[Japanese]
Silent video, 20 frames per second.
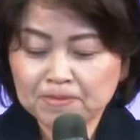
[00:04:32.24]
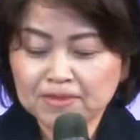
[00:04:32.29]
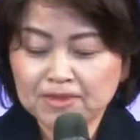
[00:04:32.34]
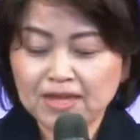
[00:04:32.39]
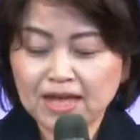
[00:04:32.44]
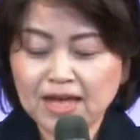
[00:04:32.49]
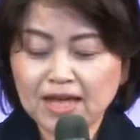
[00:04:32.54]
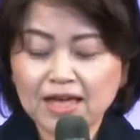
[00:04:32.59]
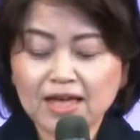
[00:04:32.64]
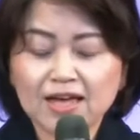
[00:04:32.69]

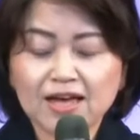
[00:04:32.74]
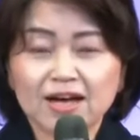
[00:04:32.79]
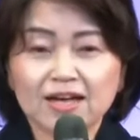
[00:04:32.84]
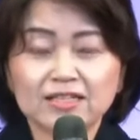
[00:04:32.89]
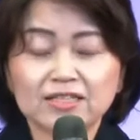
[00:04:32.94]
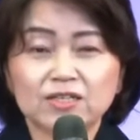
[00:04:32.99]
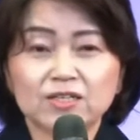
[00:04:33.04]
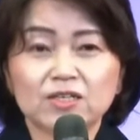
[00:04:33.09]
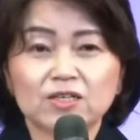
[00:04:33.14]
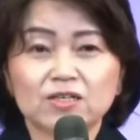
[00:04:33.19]
であ
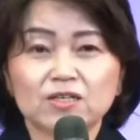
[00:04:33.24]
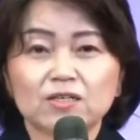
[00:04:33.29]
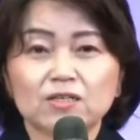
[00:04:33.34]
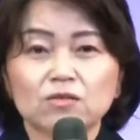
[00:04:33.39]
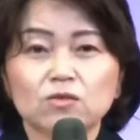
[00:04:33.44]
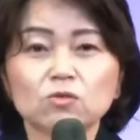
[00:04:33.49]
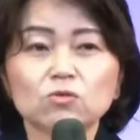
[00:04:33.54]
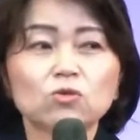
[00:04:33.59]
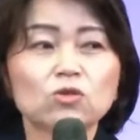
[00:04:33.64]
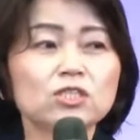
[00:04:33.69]
の
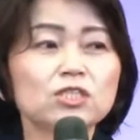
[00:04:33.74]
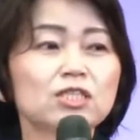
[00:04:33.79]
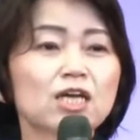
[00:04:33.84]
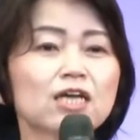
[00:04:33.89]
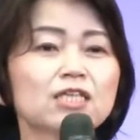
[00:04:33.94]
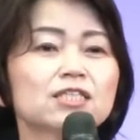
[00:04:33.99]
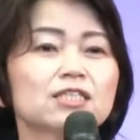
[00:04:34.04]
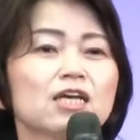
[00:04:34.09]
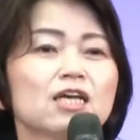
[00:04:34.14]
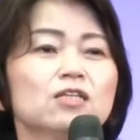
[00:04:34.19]
本当にた
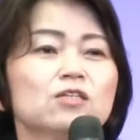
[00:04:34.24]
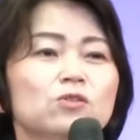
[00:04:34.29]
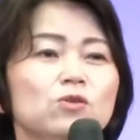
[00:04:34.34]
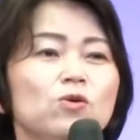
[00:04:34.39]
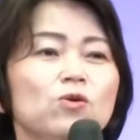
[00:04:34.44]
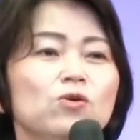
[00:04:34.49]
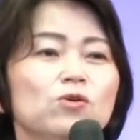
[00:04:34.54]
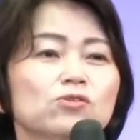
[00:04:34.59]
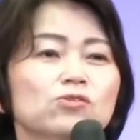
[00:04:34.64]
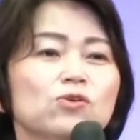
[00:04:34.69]
くさん
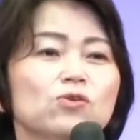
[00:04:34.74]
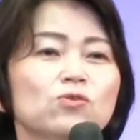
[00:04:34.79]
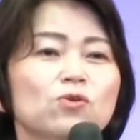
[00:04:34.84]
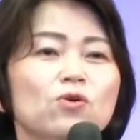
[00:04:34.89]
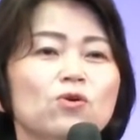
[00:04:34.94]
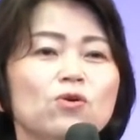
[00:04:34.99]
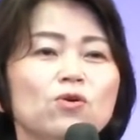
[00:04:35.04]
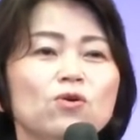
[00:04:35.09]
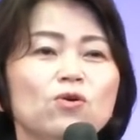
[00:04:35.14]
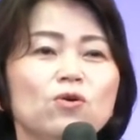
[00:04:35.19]
のそ
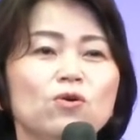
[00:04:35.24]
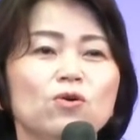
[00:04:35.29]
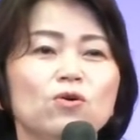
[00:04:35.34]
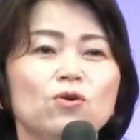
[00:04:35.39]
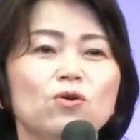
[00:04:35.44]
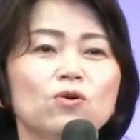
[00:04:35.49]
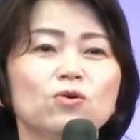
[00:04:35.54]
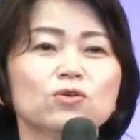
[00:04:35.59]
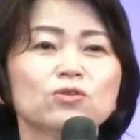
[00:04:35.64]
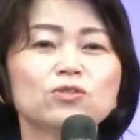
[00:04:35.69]

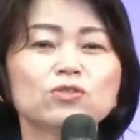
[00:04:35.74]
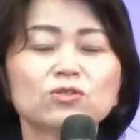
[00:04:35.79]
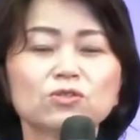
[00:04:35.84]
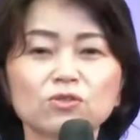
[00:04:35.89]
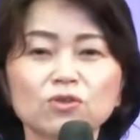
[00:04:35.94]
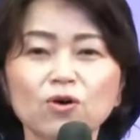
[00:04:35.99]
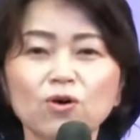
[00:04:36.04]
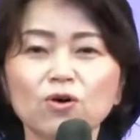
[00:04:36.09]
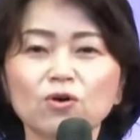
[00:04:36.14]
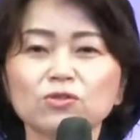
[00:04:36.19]
の
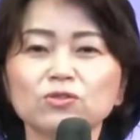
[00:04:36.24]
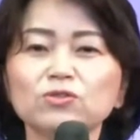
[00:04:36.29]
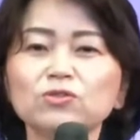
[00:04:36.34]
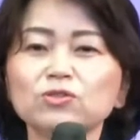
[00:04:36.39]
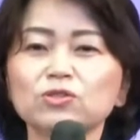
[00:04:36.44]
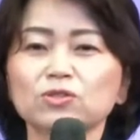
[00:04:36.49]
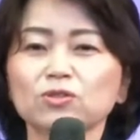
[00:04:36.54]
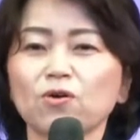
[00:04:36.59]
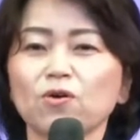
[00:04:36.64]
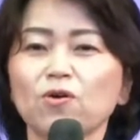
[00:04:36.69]

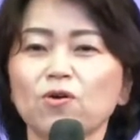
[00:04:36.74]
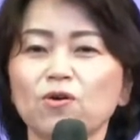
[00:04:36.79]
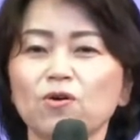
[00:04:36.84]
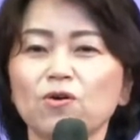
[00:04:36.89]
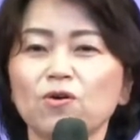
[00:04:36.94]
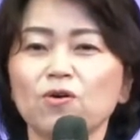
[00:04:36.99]
グッドニュースを